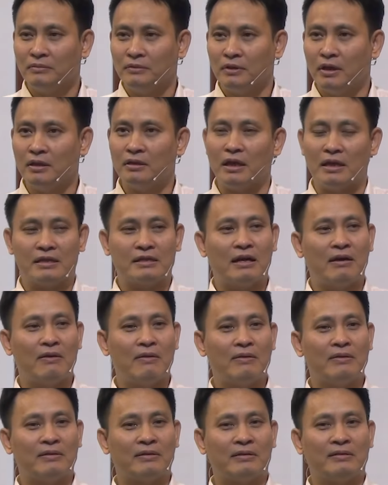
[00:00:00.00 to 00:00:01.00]
Nên tại
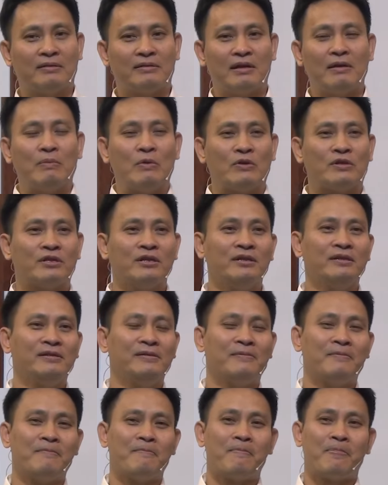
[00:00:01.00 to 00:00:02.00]
sao các mục sư,
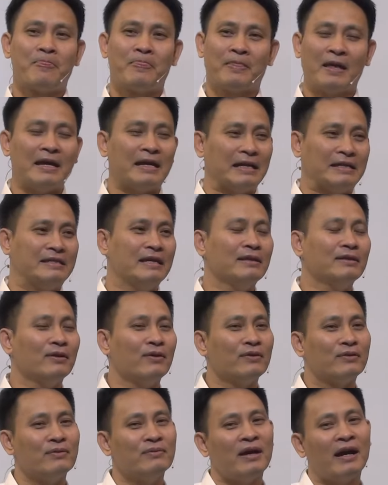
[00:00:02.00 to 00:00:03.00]
ngay cả chính
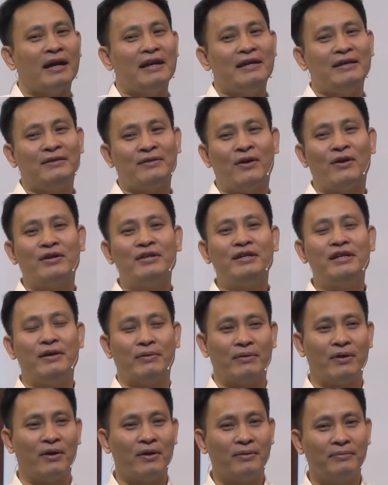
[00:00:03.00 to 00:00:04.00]
tôi cũng hay nói những điều
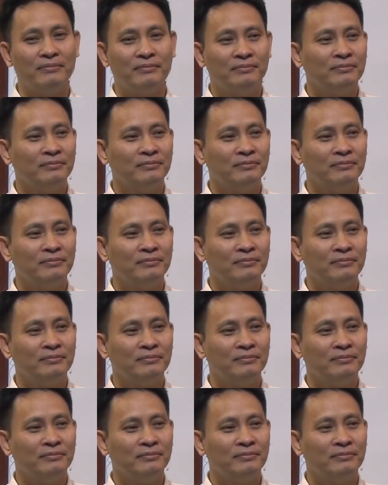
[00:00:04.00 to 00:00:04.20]
đó.